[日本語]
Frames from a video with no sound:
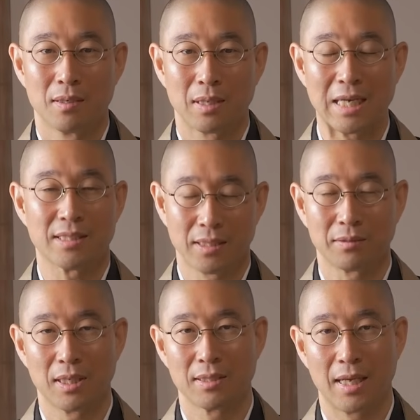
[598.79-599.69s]
貸して
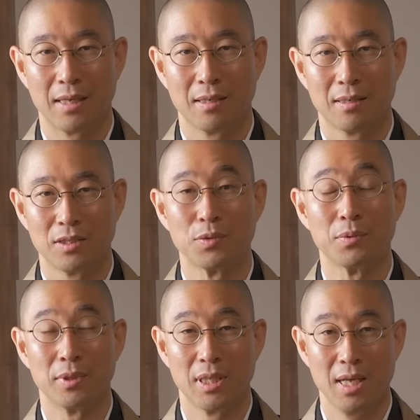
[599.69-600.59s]
ください自
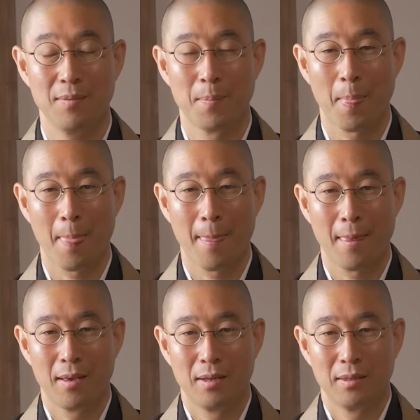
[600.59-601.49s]
分にね
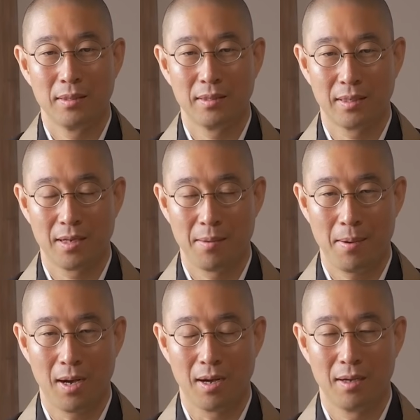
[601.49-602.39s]
でできれ
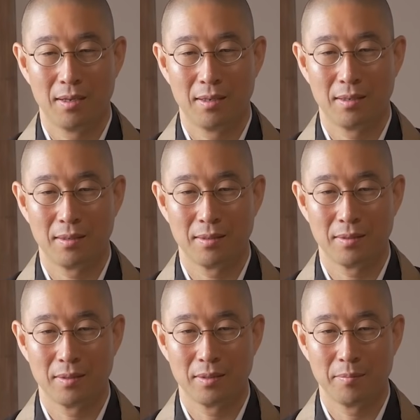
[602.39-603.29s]
ば
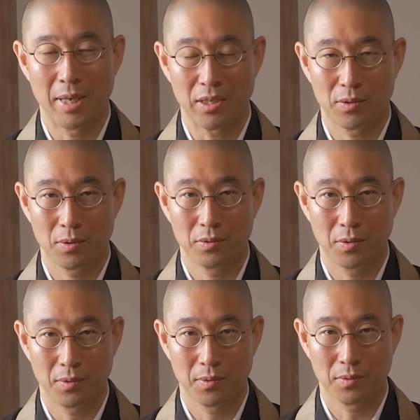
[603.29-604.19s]
勉強
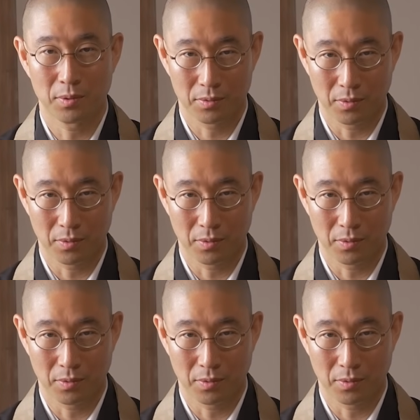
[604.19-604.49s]
のこ